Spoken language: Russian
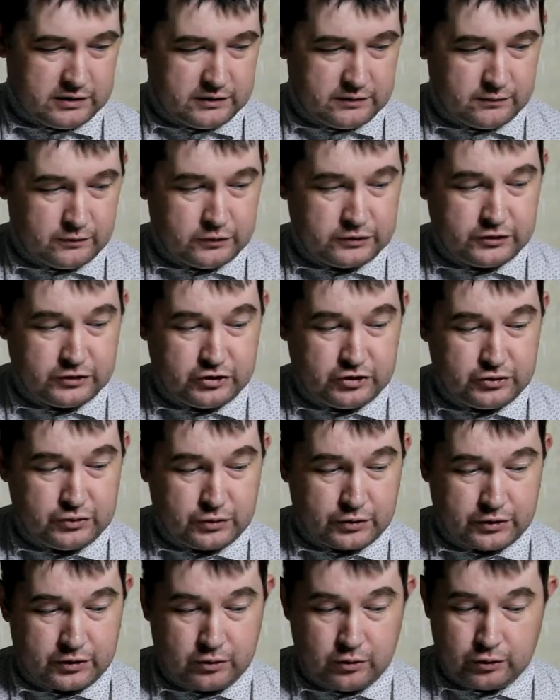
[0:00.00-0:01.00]

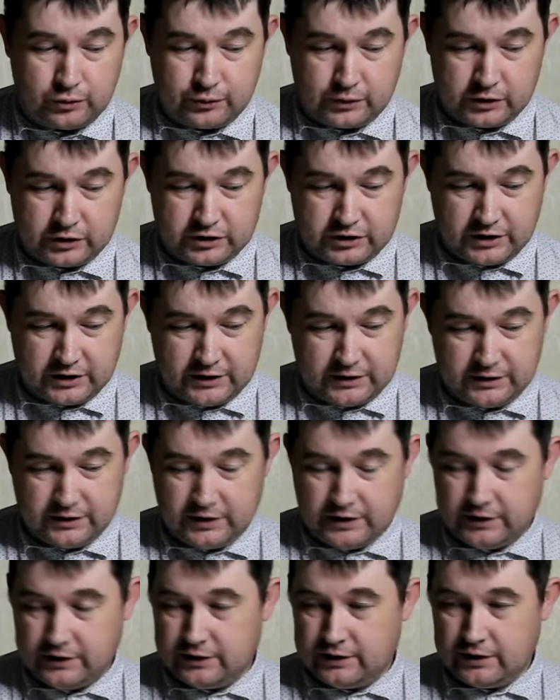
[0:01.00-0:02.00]
84 год урожая
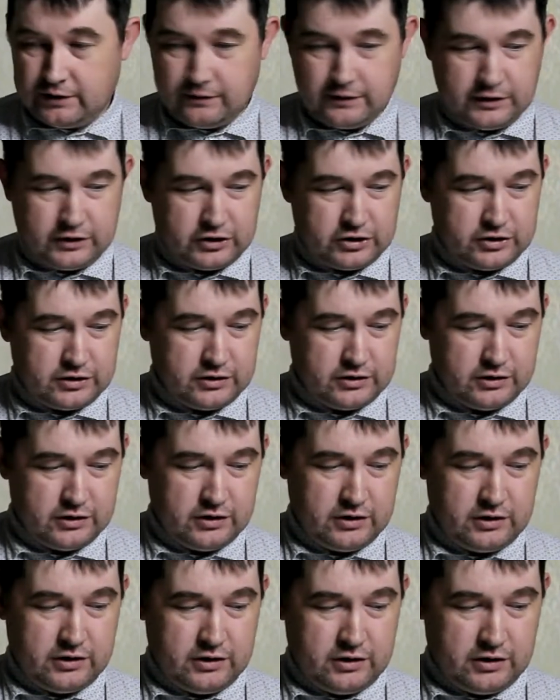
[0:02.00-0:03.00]
данный товарищ,
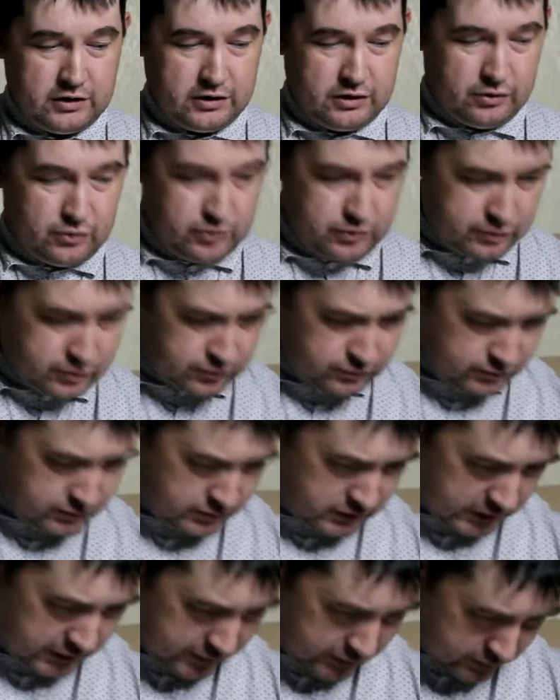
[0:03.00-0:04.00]
но
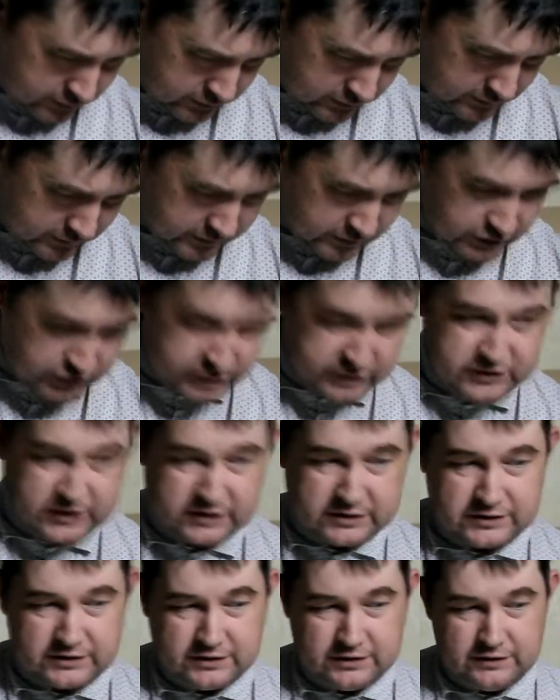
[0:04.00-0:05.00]
дата розлива здесь
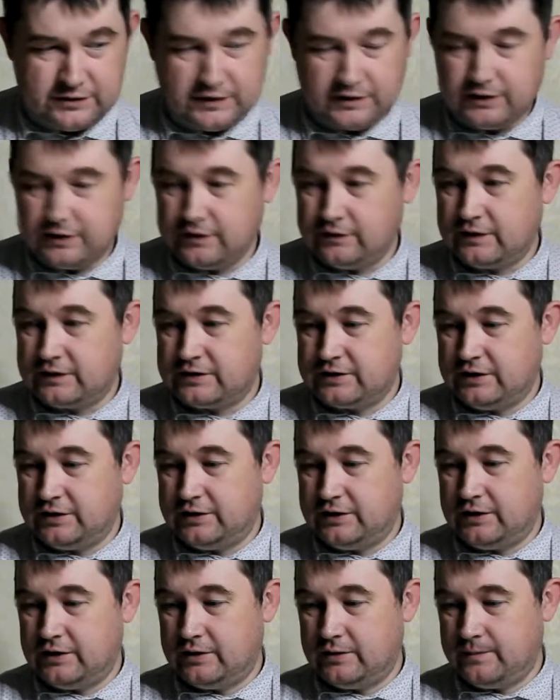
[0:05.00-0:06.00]
16, 9, 20.
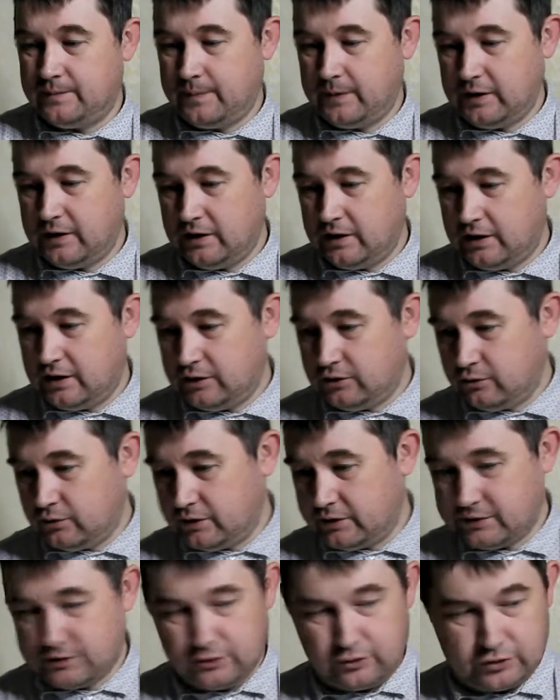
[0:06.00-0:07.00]
Это у
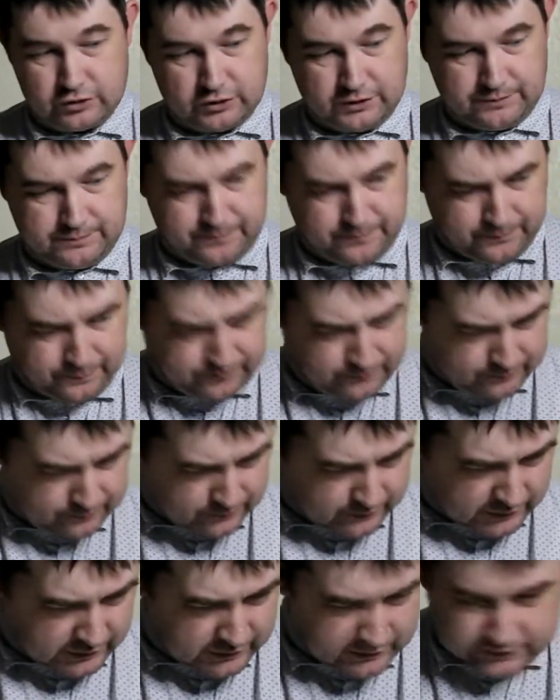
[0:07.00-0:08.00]
нас тоже,
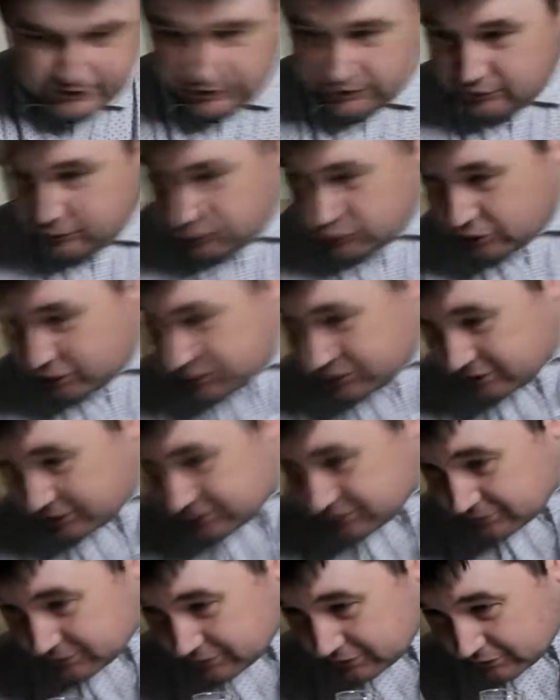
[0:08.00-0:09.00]
кстати, тоже
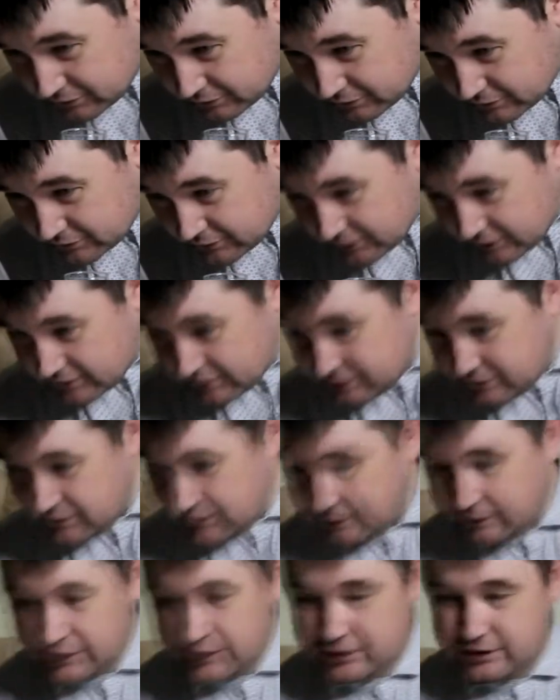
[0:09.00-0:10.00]
16, 9. Да, эти
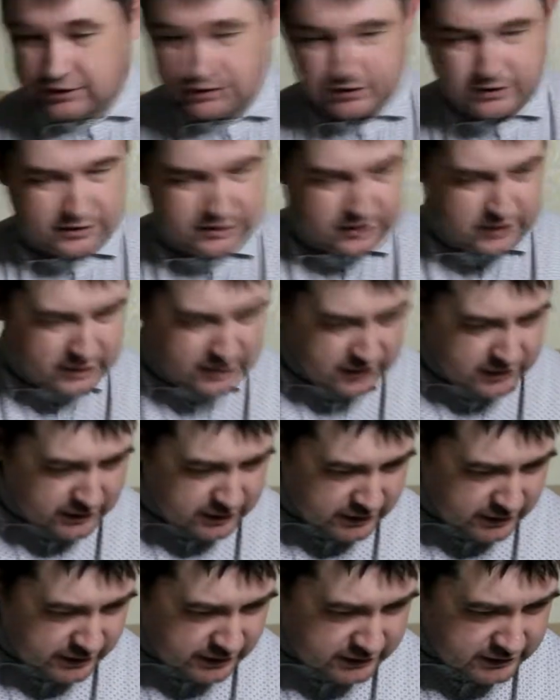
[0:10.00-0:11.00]
товарищи
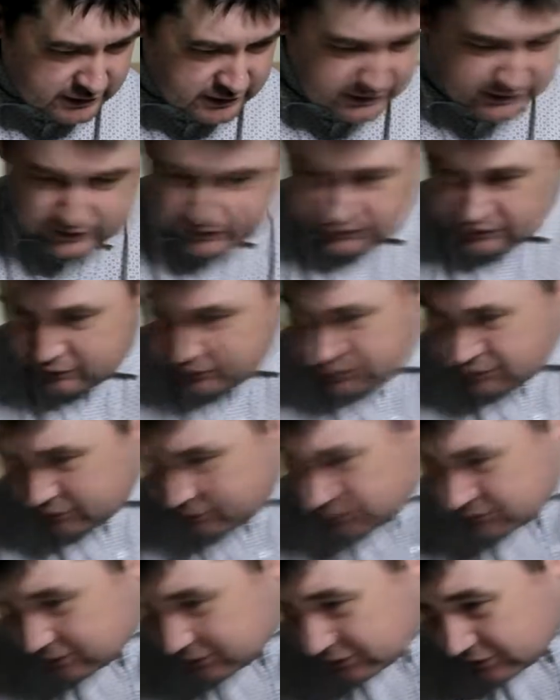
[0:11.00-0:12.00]
развиты, э, э,
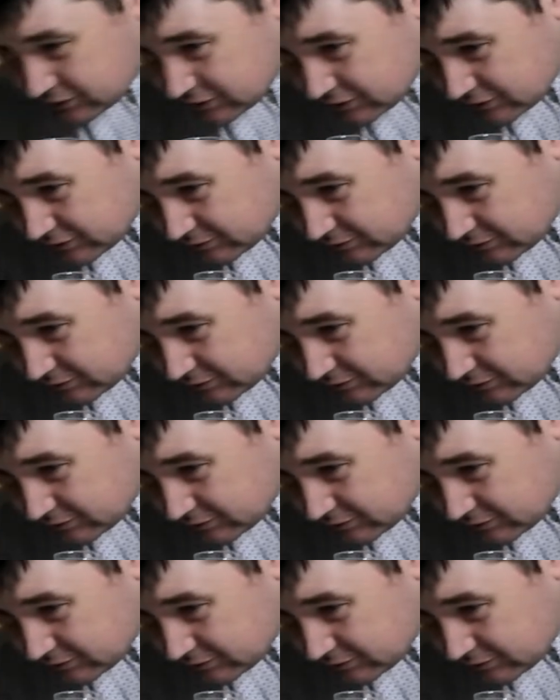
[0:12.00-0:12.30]
розлиты